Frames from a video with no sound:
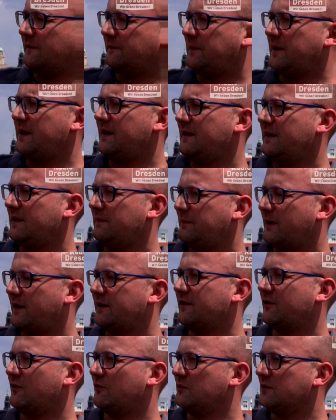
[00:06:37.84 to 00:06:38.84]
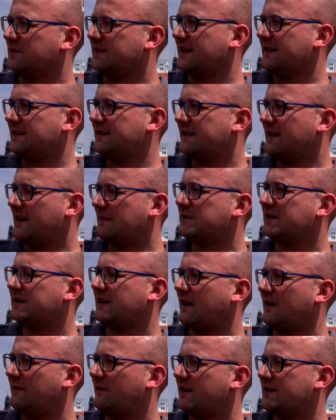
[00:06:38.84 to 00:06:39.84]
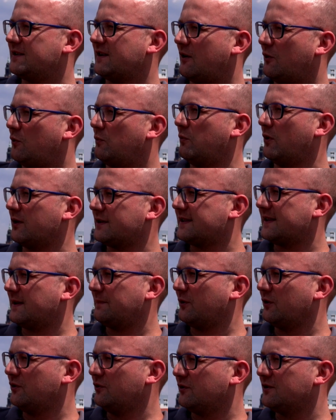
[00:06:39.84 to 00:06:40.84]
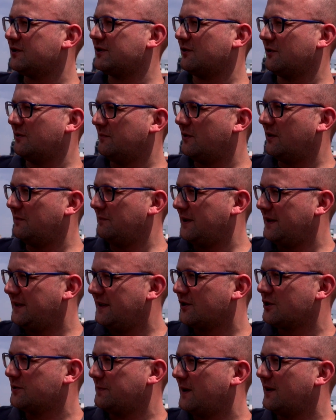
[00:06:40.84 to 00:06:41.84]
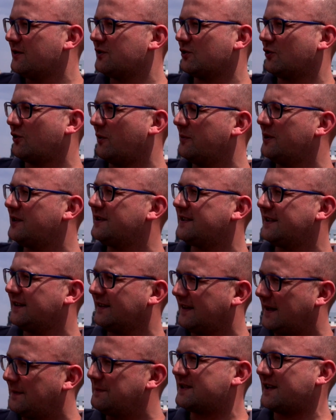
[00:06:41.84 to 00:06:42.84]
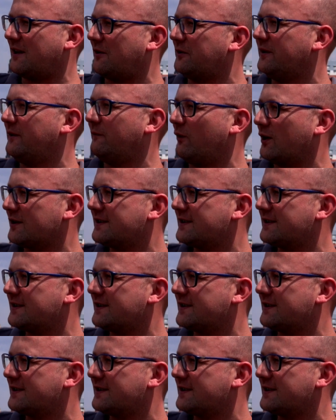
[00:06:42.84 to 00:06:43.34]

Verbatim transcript: DFB, bei ihrer U16 haben sie teilweise auch WhatsApp genutzt, um äh, mit ihren Spielern zu kommunizieren. Gibt es auch